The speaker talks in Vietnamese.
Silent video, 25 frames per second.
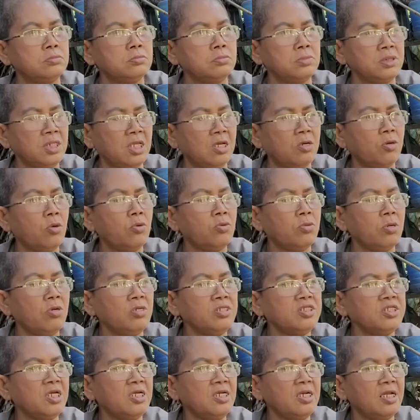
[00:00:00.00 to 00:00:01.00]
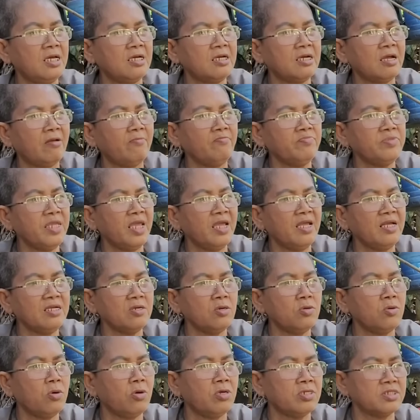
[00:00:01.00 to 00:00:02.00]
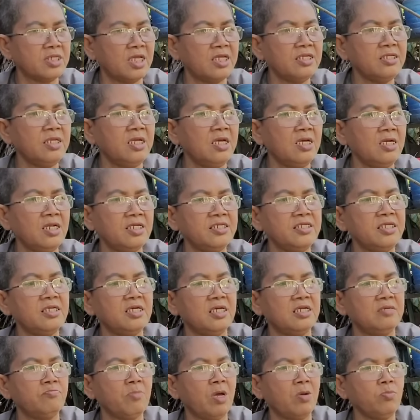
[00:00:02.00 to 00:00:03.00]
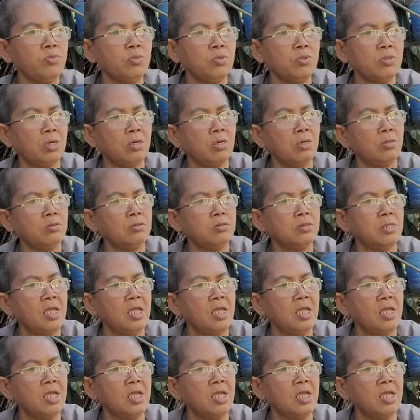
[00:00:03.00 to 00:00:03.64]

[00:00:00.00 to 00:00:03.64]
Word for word: bây giờ cô nói tới là cảm giác cô còn thấy nhớ là di hình bóng của cô